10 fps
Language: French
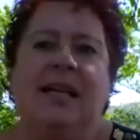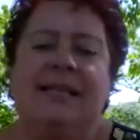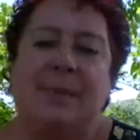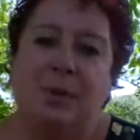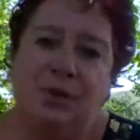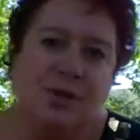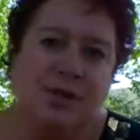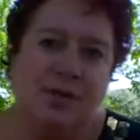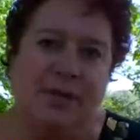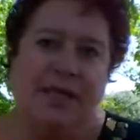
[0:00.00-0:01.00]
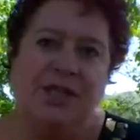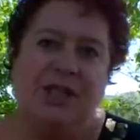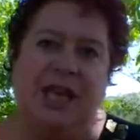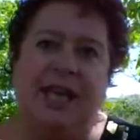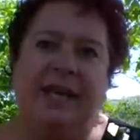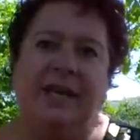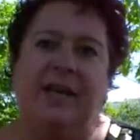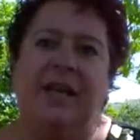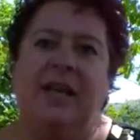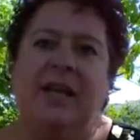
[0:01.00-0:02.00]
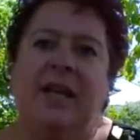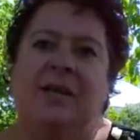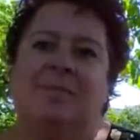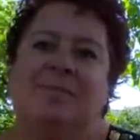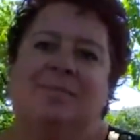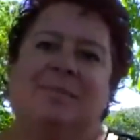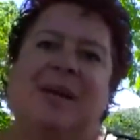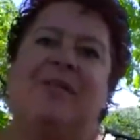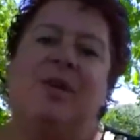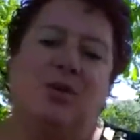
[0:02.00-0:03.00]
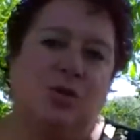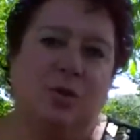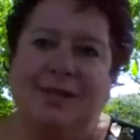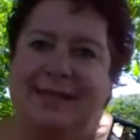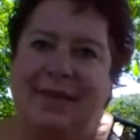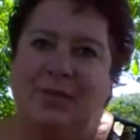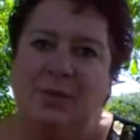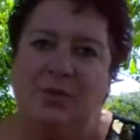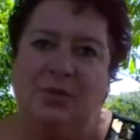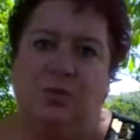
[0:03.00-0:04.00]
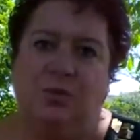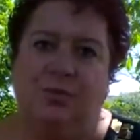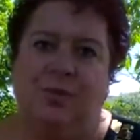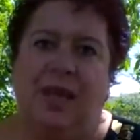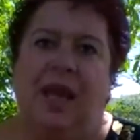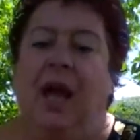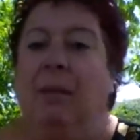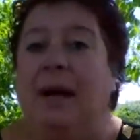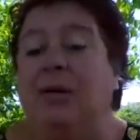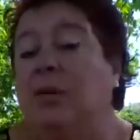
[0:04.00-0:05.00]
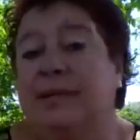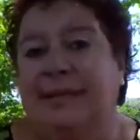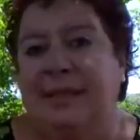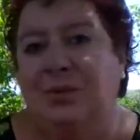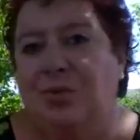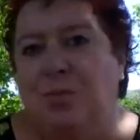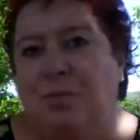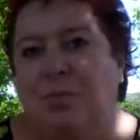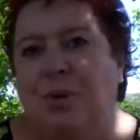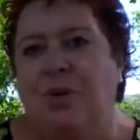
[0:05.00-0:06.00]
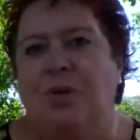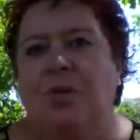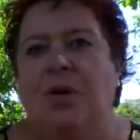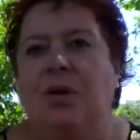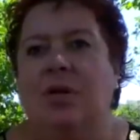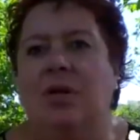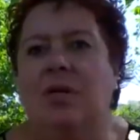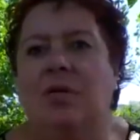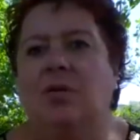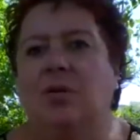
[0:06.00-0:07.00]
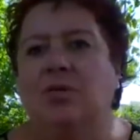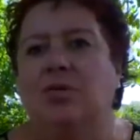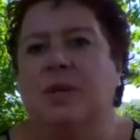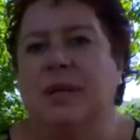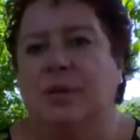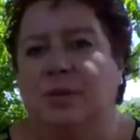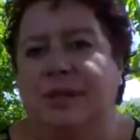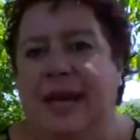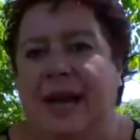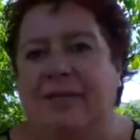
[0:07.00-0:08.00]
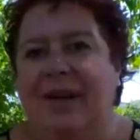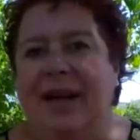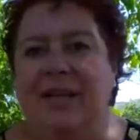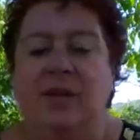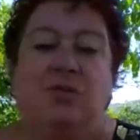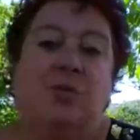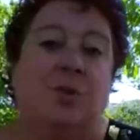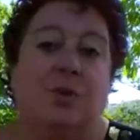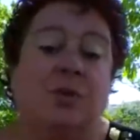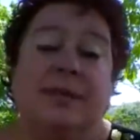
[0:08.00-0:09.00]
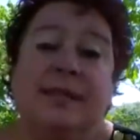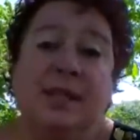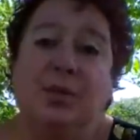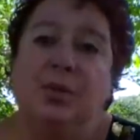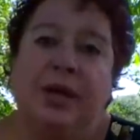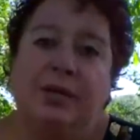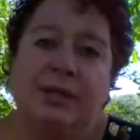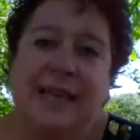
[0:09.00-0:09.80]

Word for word: ça peut te sembler cher, mais franchement, ça vaut le coup. Par contre, si tu peux euh, conduire une caravane, tu peux aussi louer une